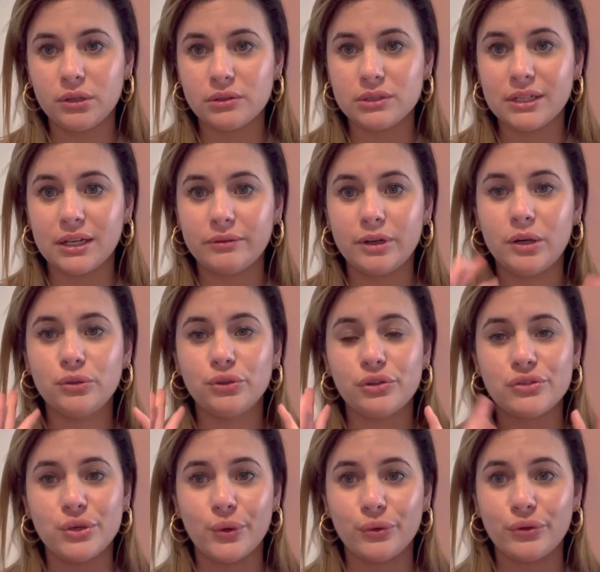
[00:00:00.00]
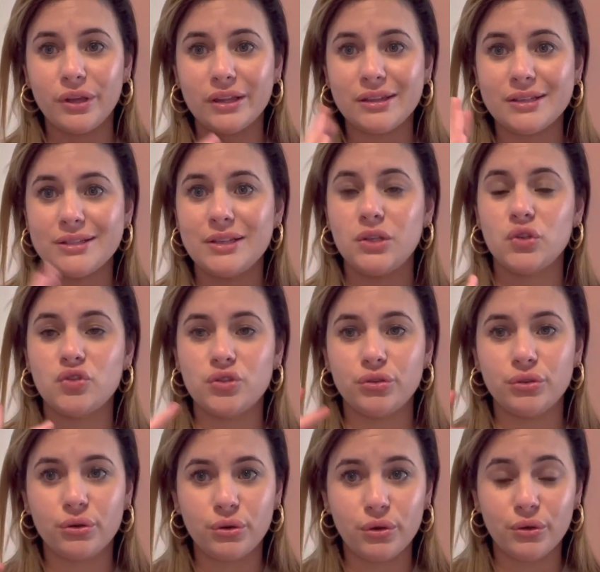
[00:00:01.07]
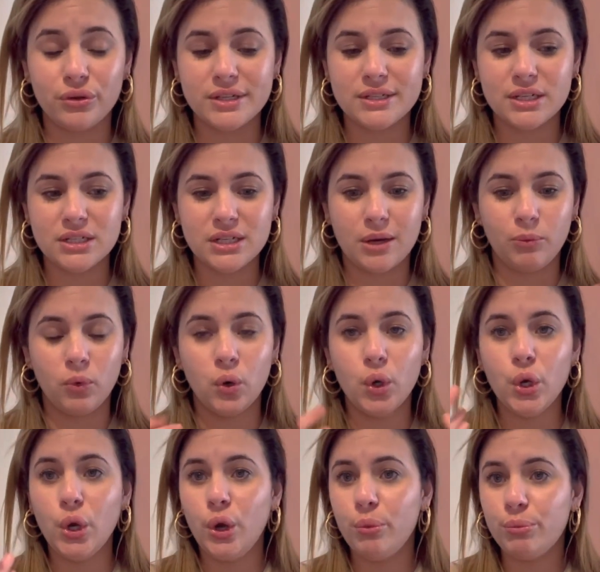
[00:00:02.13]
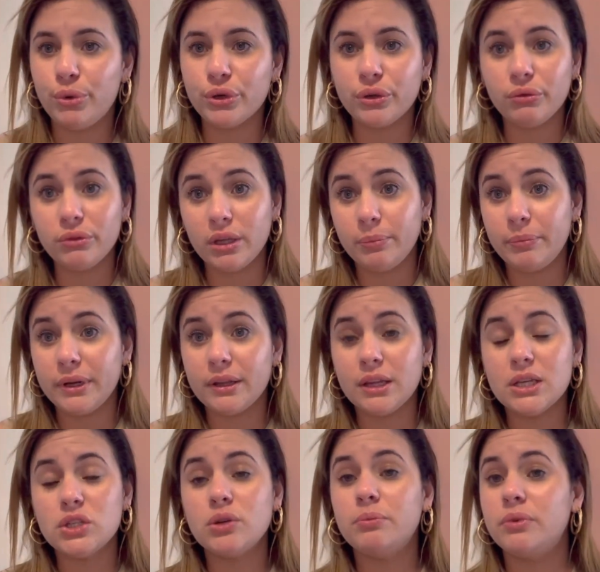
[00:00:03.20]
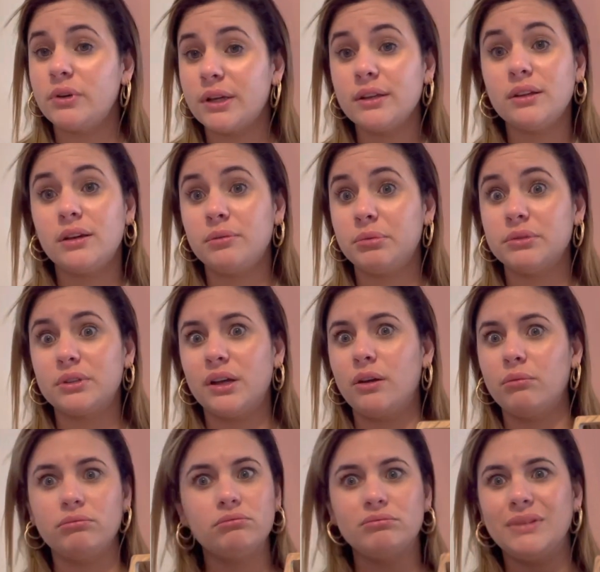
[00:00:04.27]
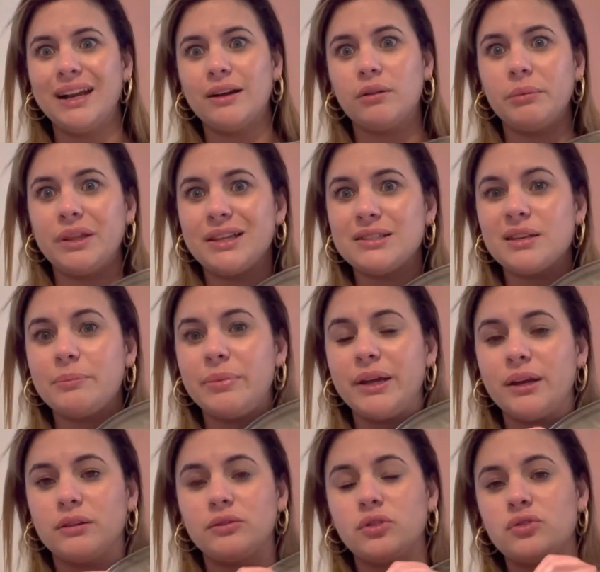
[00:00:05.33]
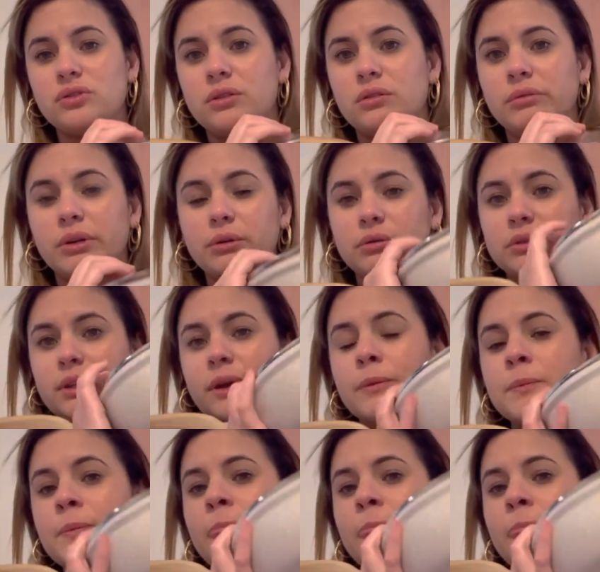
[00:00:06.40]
cosas abajo, entonces cuando ya está así nosotros lo desechamos porque es un desperdicio, porque está la comida se pega, entonces no me gusta.